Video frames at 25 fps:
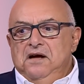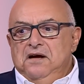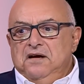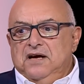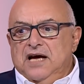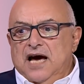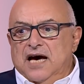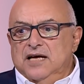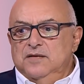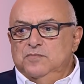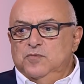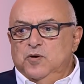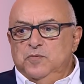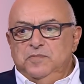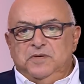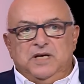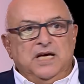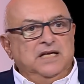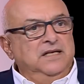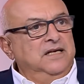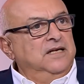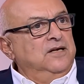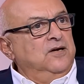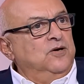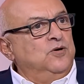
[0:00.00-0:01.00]
كان
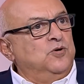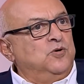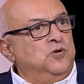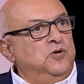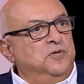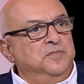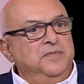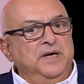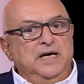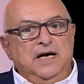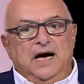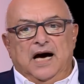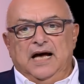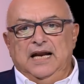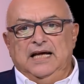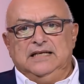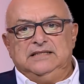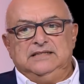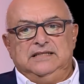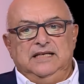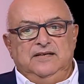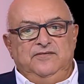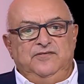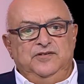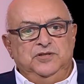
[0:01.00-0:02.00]
ممكن الحكومه على
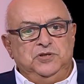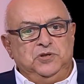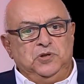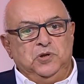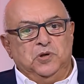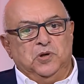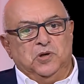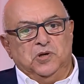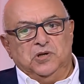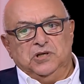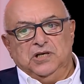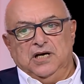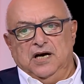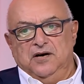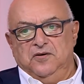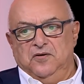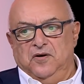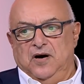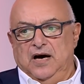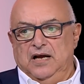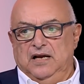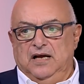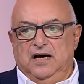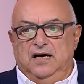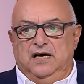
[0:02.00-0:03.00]
التلفزيون او
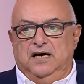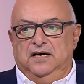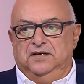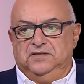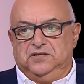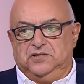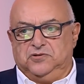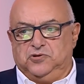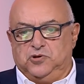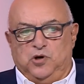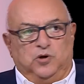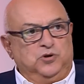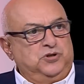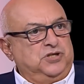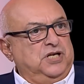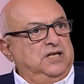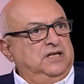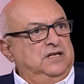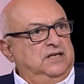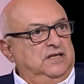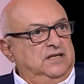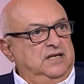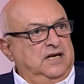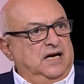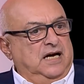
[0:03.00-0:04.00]
على
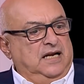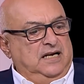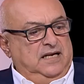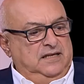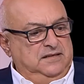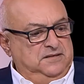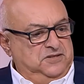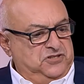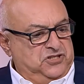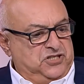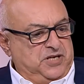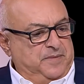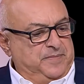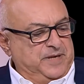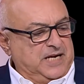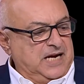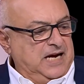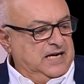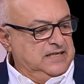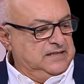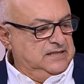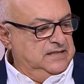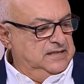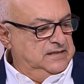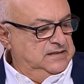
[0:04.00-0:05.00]
السوشيال على
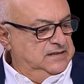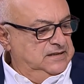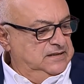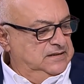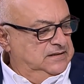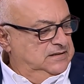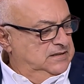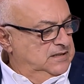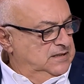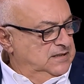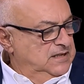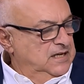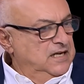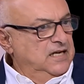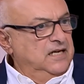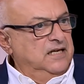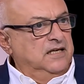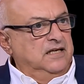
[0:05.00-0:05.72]
الشبكات التواصل